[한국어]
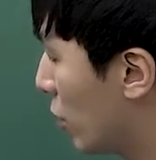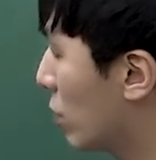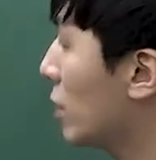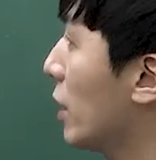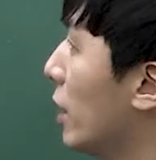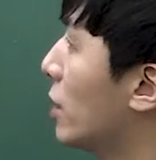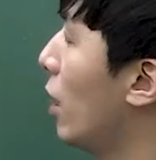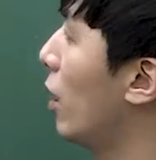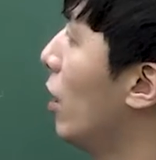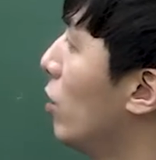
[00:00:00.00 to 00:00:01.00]
플러스가
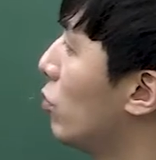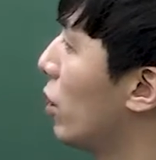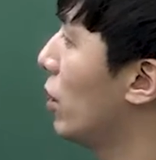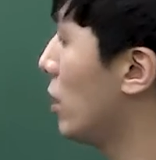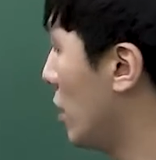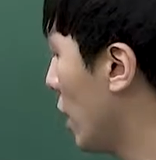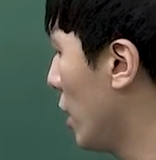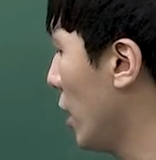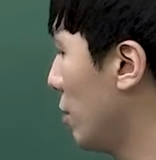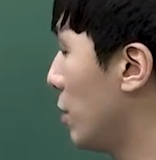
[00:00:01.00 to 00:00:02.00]
돼서 우리는
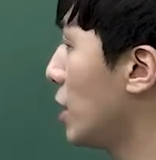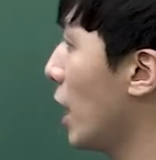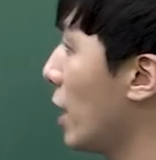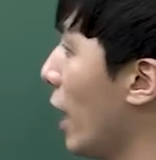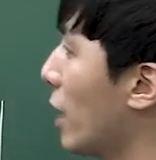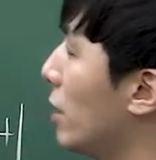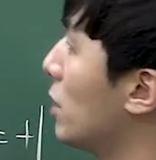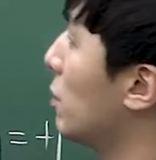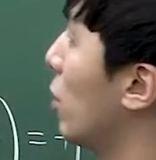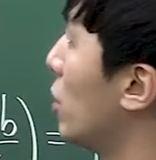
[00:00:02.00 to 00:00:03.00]
이때는 B자리에 A를
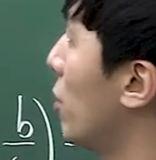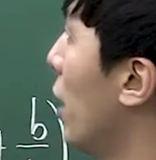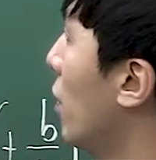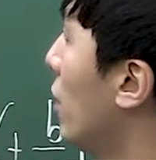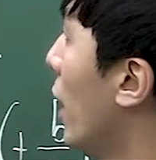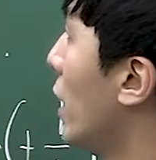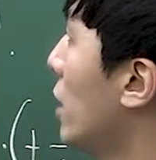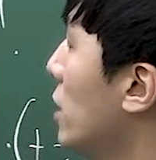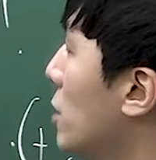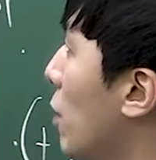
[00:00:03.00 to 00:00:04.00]
집어넣으면
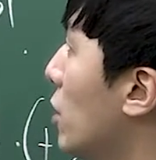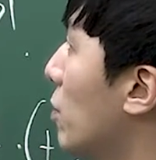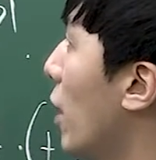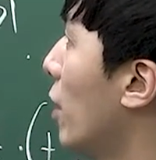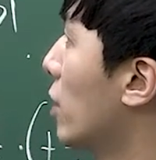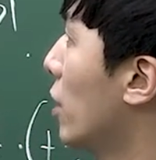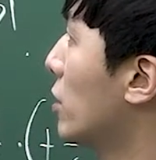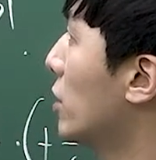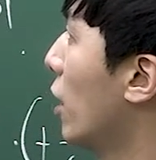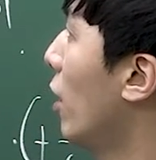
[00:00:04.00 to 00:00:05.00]
A를 집어넣으면
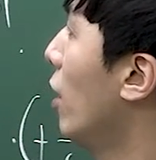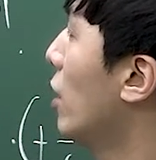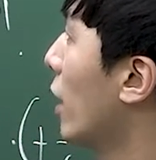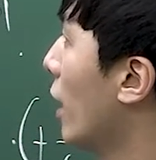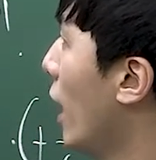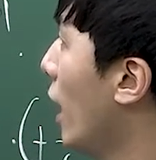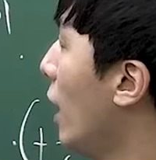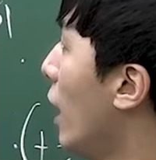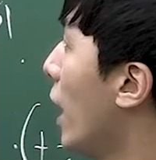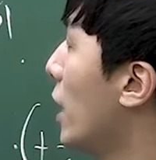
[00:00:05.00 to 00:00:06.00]
그렇죠. 얘가
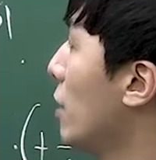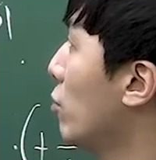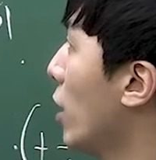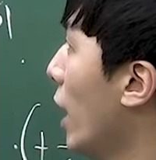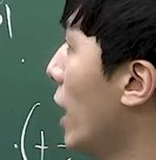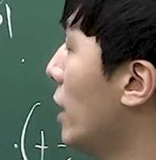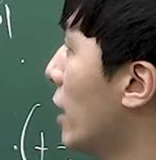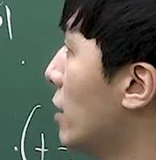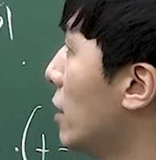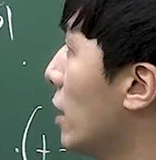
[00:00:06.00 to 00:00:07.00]
A분의
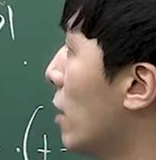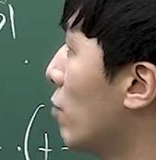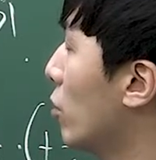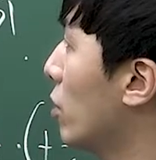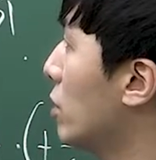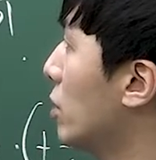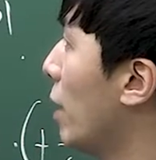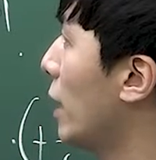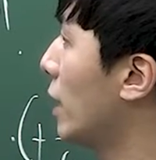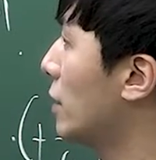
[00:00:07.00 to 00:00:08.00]
AX니까 플러스
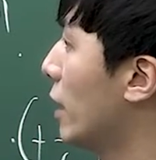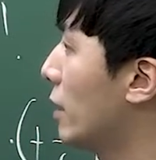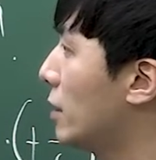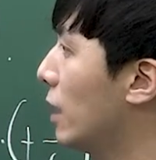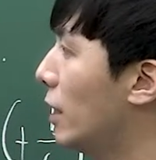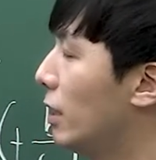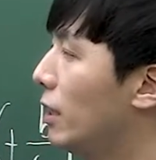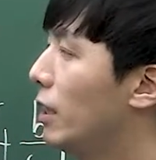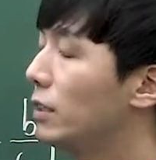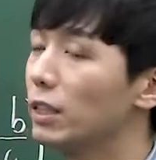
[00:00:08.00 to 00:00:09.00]
마이너스
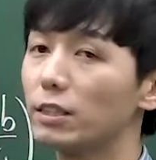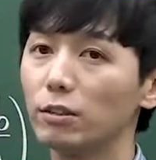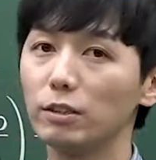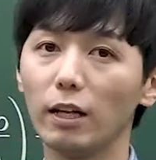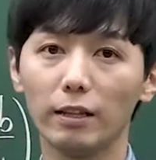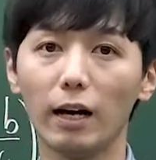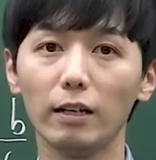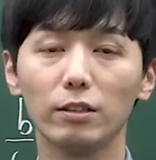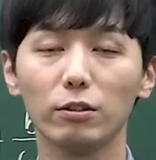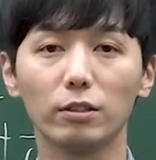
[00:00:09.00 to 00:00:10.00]
X라는 직선이 된다.
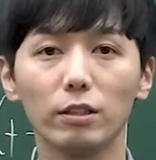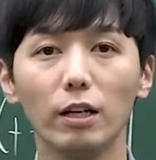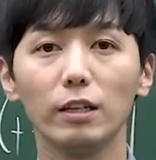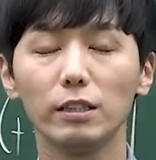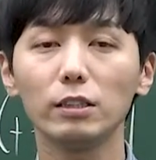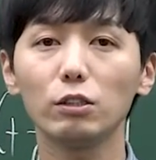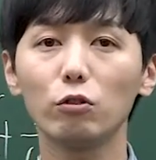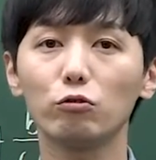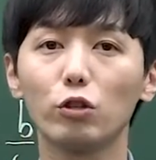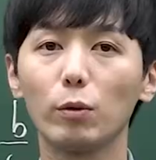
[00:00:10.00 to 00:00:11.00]
이것은
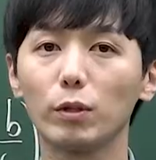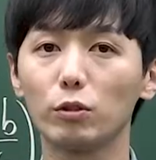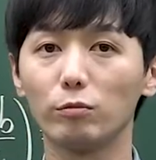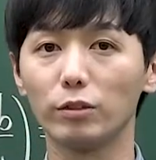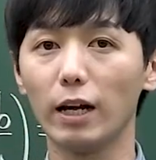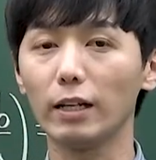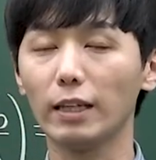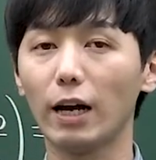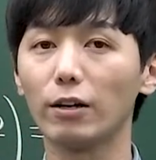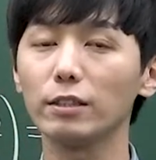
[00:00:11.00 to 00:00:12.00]
실제로 구해봐도 너무나
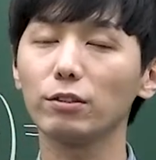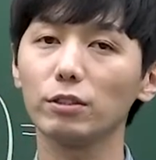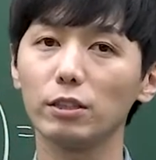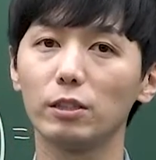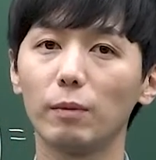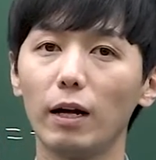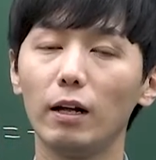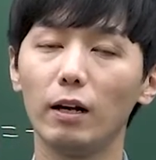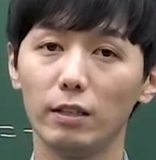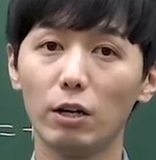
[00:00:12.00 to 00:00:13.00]
당연한 성질이지만
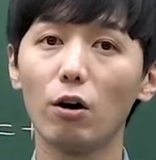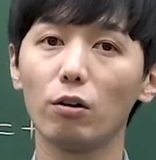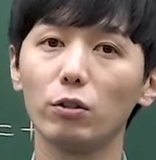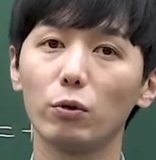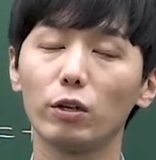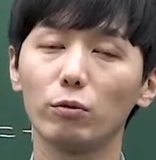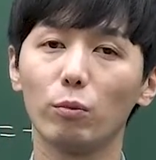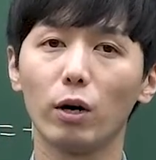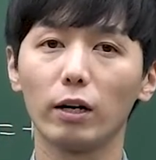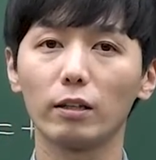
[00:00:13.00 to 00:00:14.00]
이런 걸 이용해서
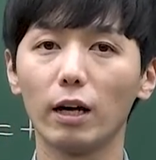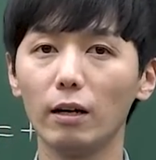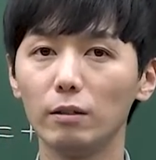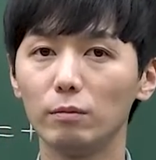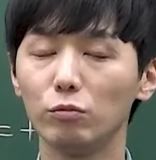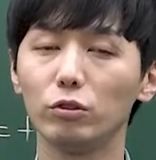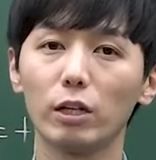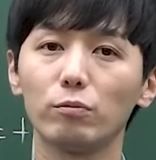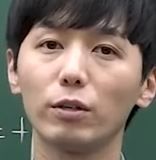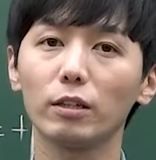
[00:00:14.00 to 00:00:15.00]
뭐 하겠다?
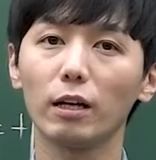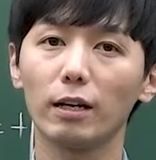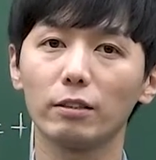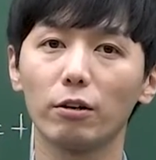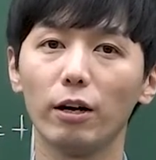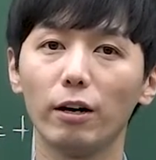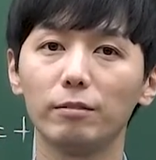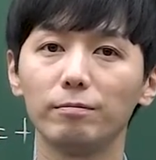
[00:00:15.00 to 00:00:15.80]
문제를 풀겠다라는 거예요.